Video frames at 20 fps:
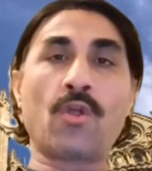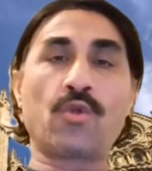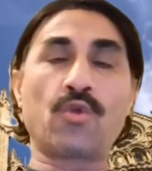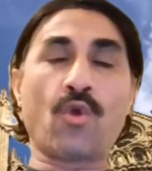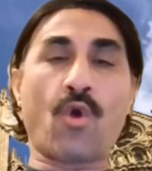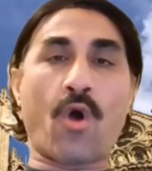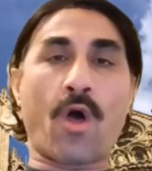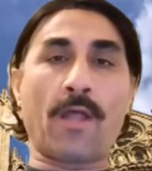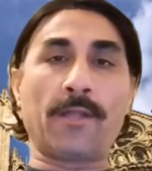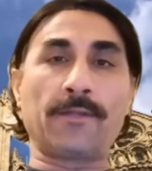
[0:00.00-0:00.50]

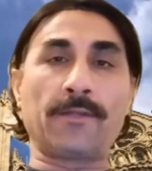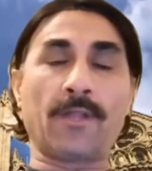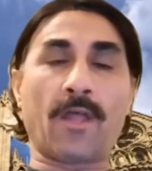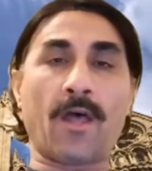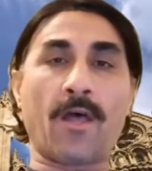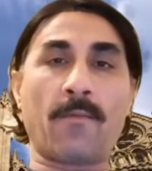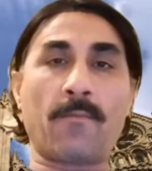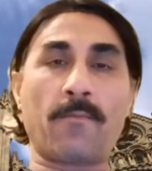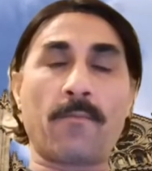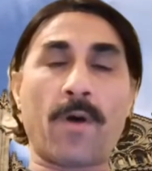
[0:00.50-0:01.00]

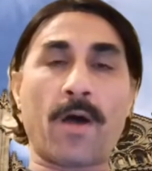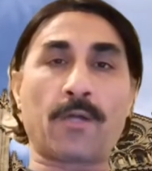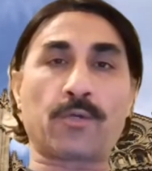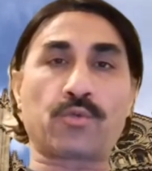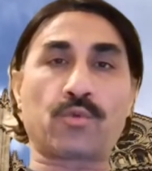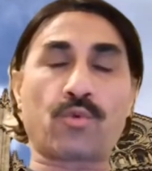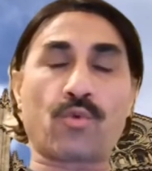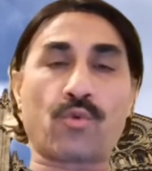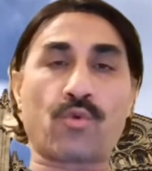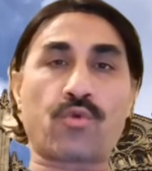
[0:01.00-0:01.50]
Yohanna,
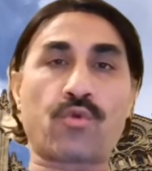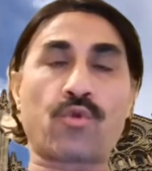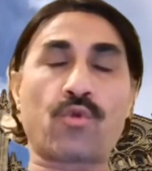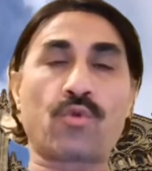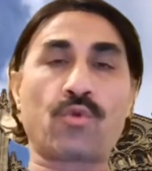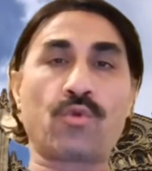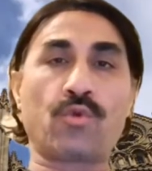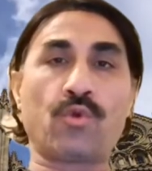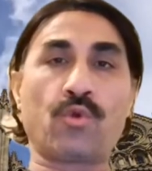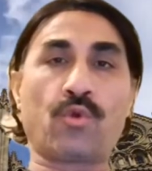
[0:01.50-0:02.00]
Markus,
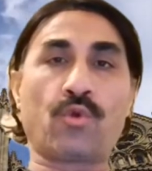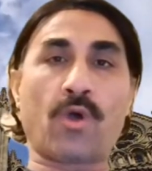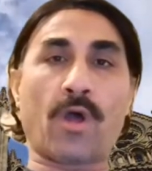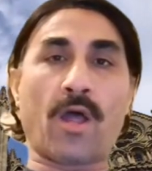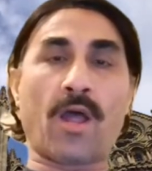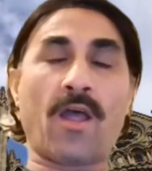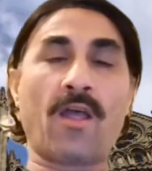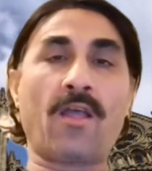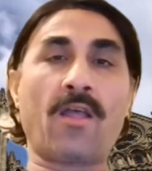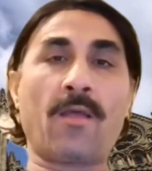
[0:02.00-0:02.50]

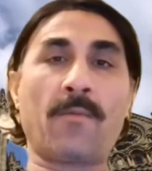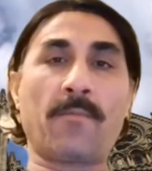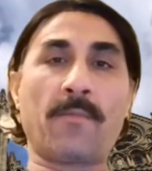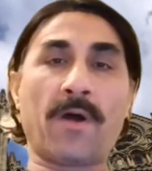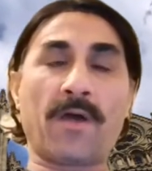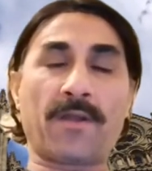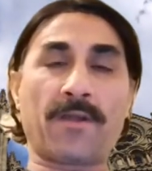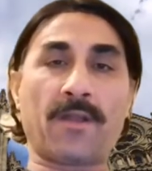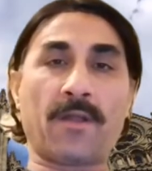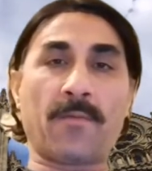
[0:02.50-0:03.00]
Luka,
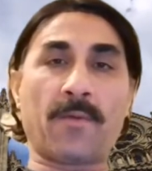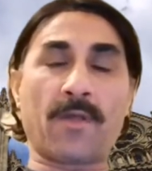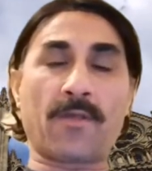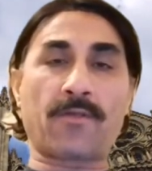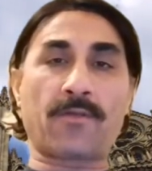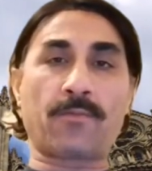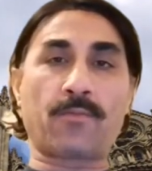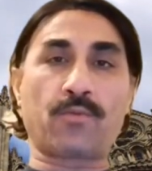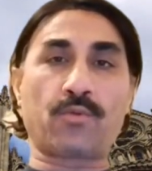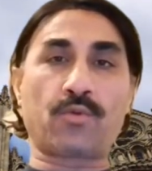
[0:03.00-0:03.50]

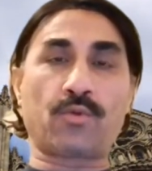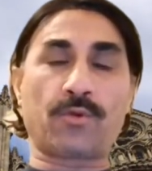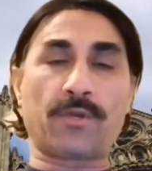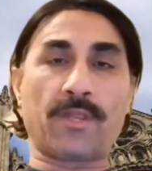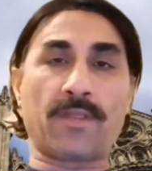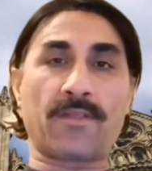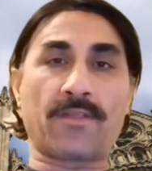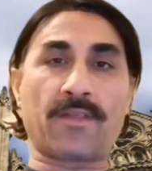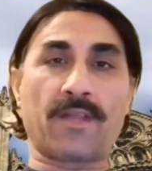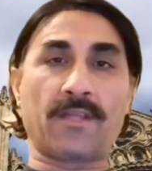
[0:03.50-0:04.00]
Barnabas bu tür
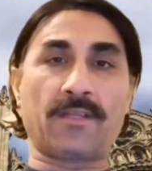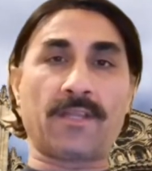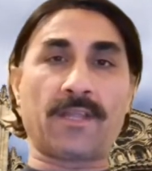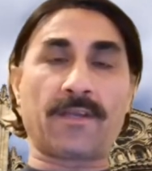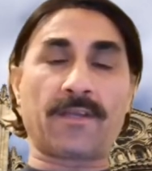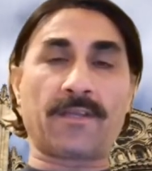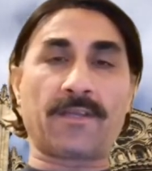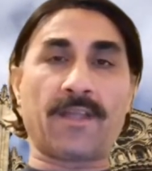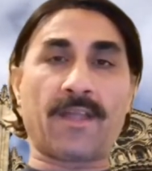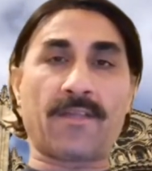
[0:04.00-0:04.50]

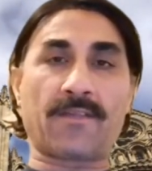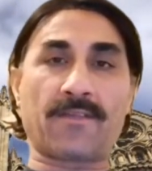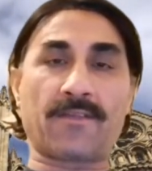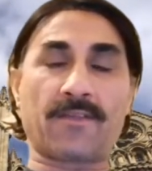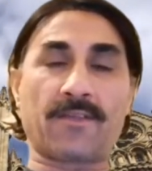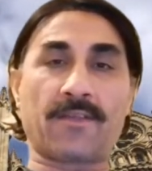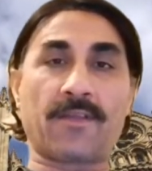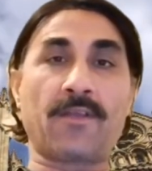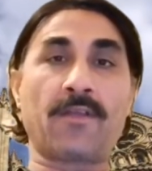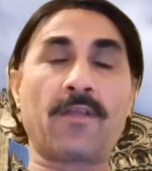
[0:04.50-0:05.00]
insanların
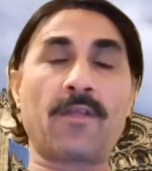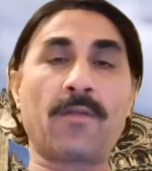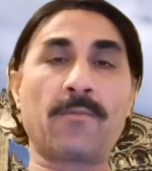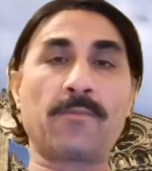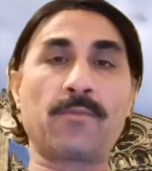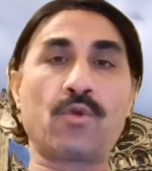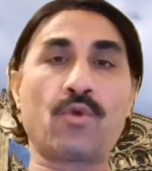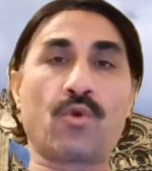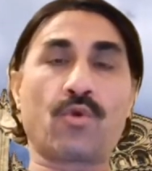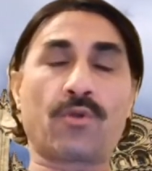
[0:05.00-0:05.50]
yazdığı
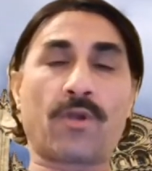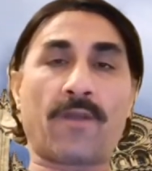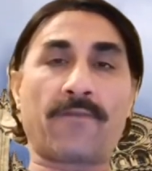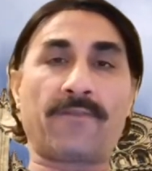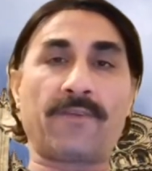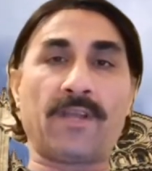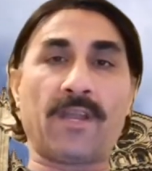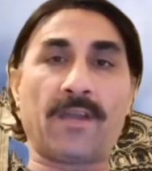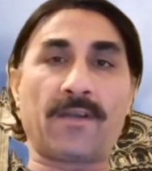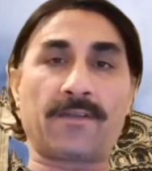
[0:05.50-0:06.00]

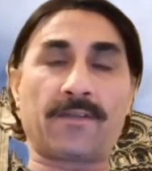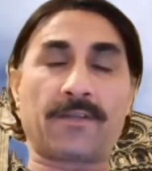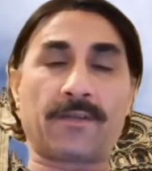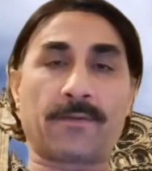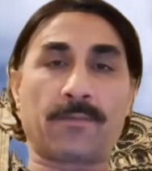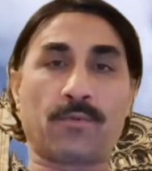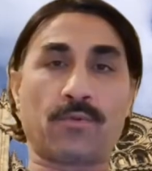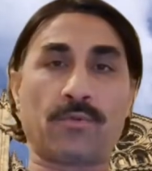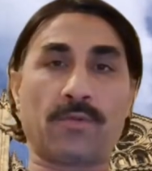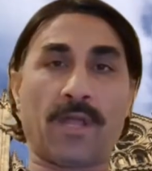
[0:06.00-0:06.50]

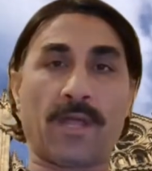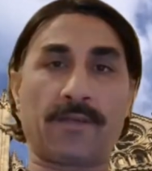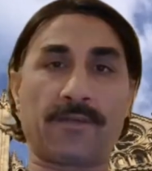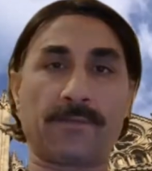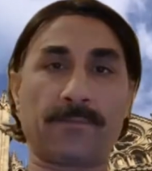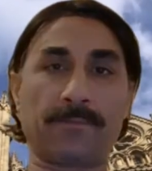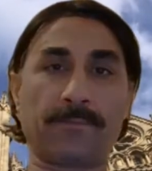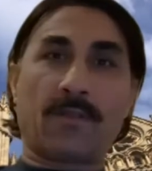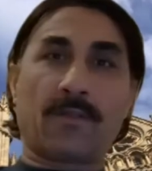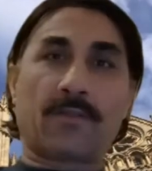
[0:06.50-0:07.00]
biyografilerdir
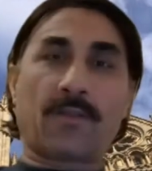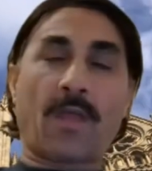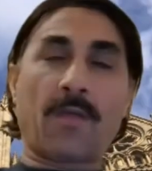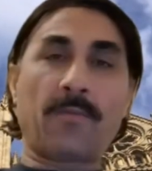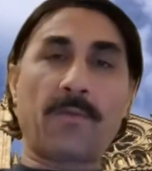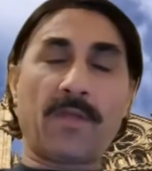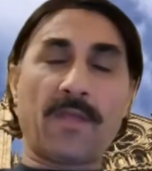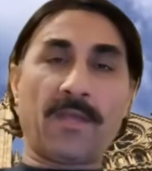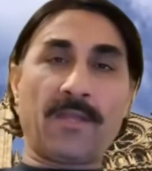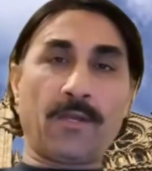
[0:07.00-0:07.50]
bunlar.
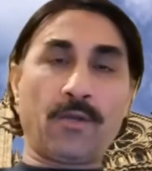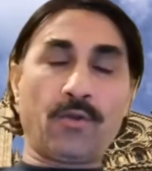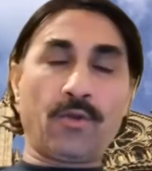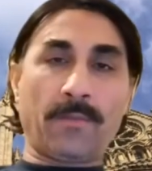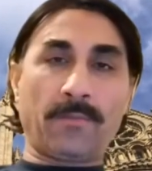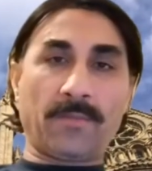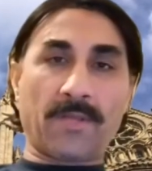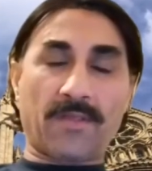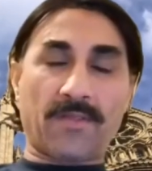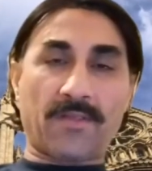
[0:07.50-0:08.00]
Tabi en
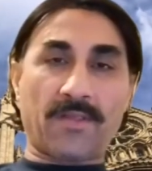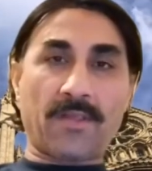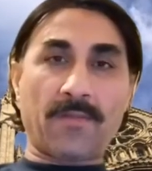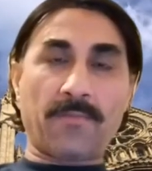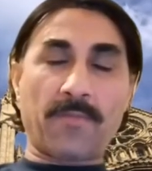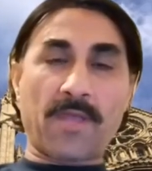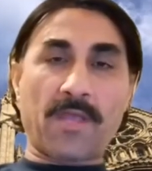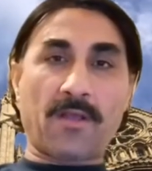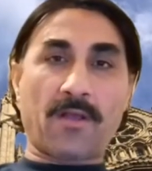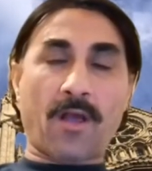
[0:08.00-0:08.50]

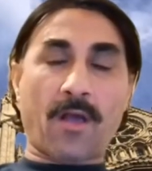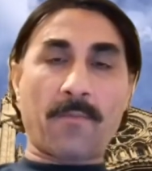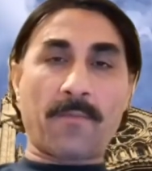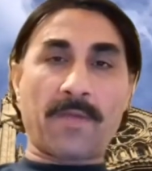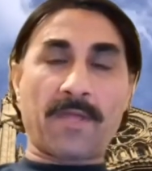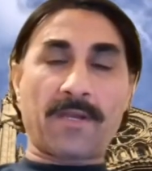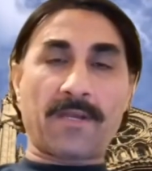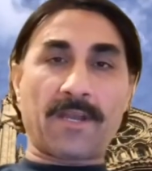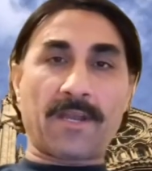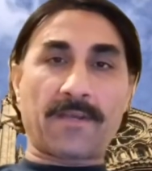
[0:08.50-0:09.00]
önemlisi
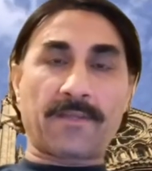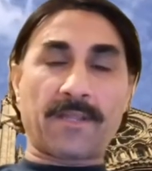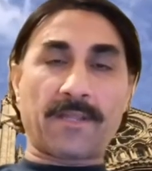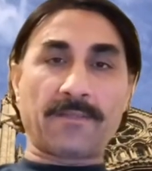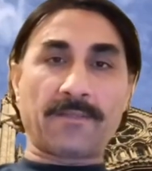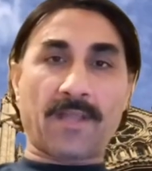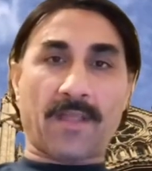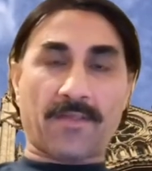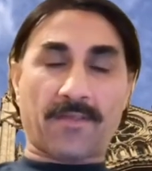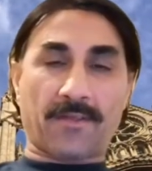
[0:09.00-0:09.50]

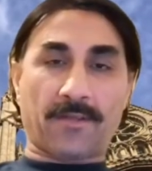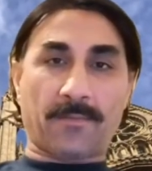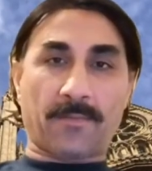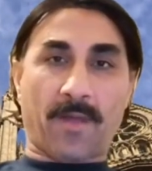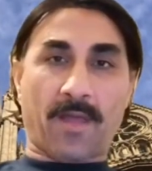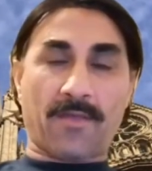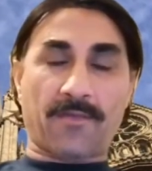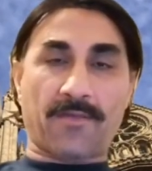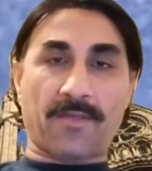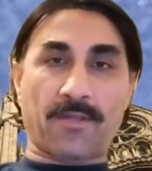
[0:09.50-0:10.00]
peygamberlerden nasıl
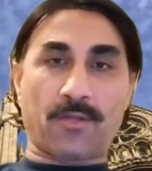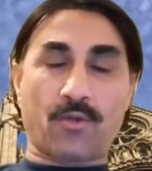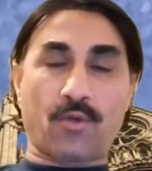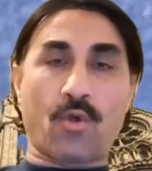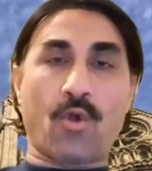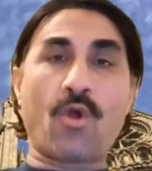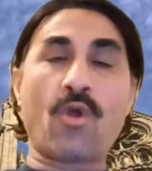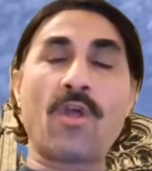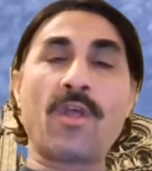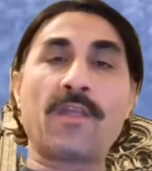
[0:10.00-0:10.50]

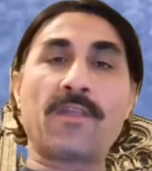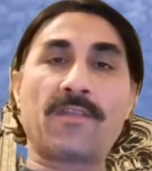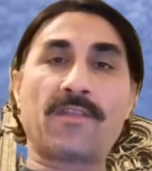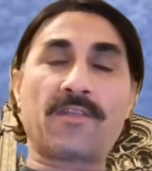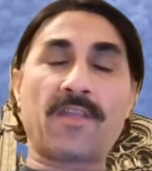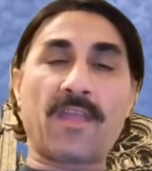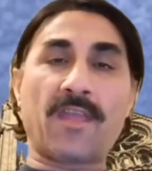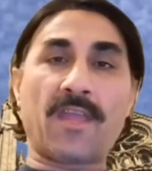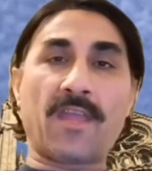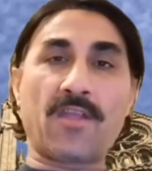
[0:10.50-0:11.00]
bahsediyor.
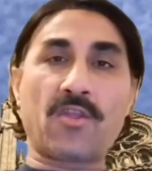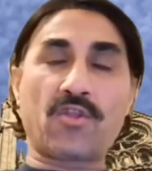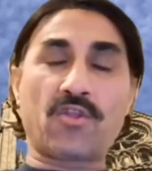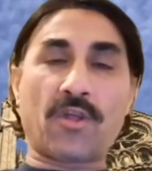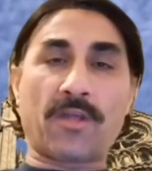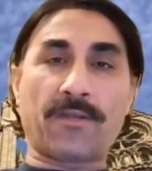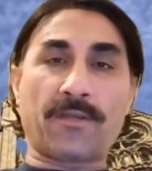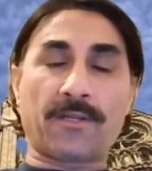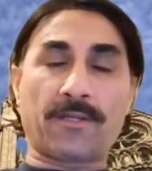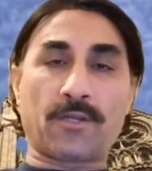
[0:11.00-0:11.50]
Size en
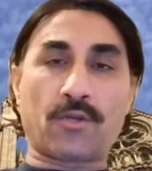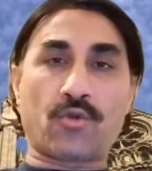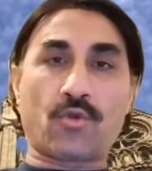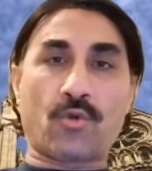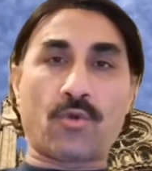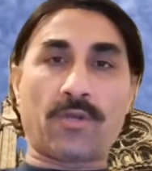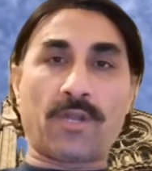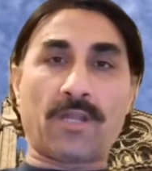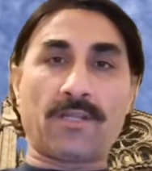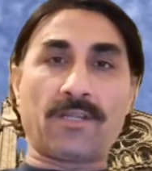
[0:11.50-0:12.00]
can
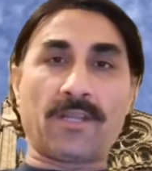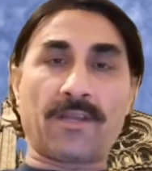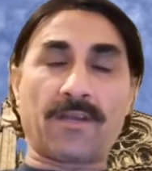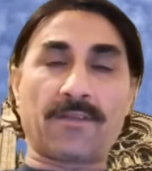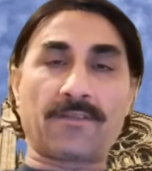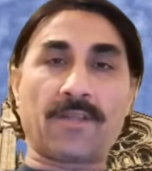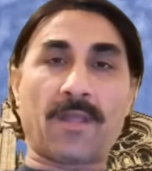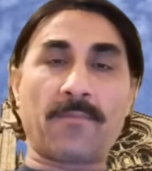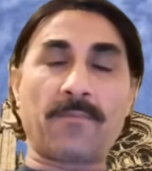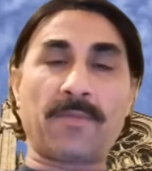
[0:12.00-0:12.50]
alıcı
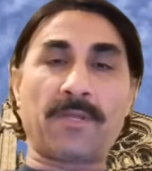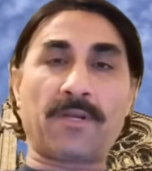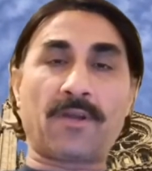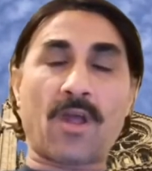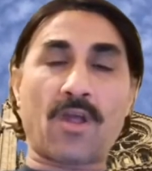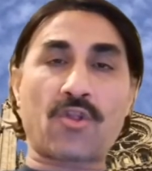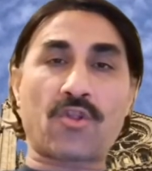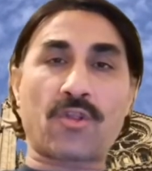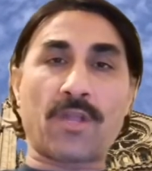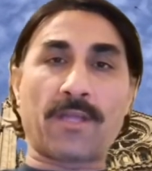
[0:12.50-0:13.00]
olanlarından
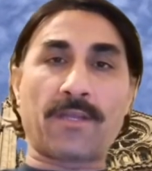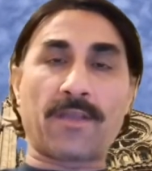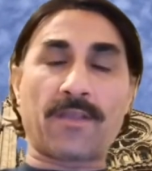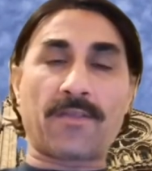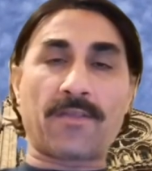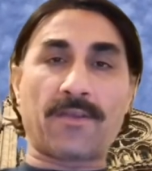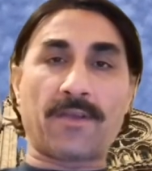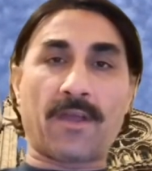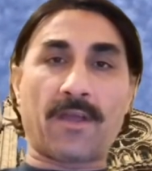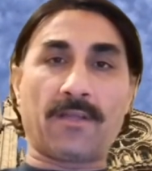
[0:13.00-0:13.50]
birkaç
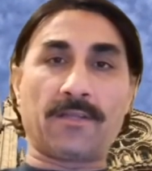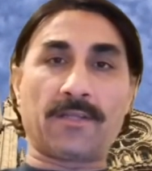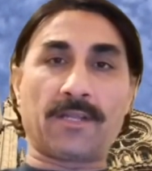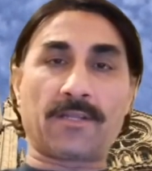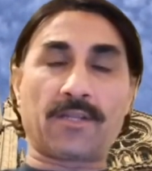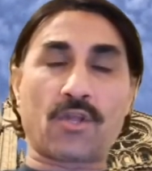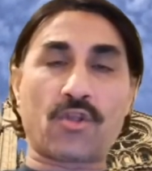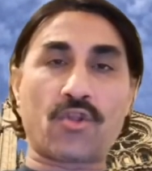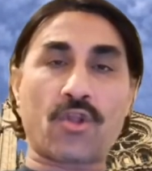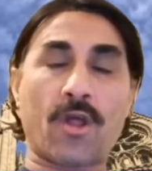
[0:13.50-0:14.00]
tanesini
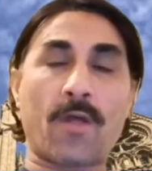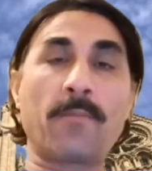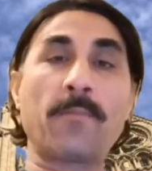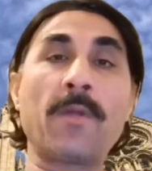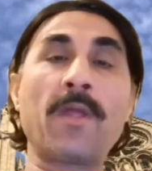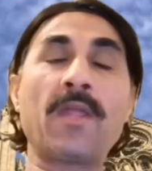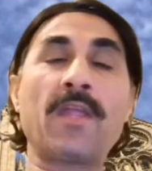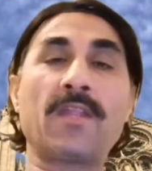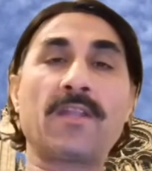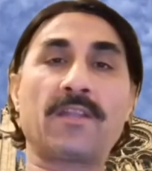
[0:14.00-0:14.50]
anlatacağım.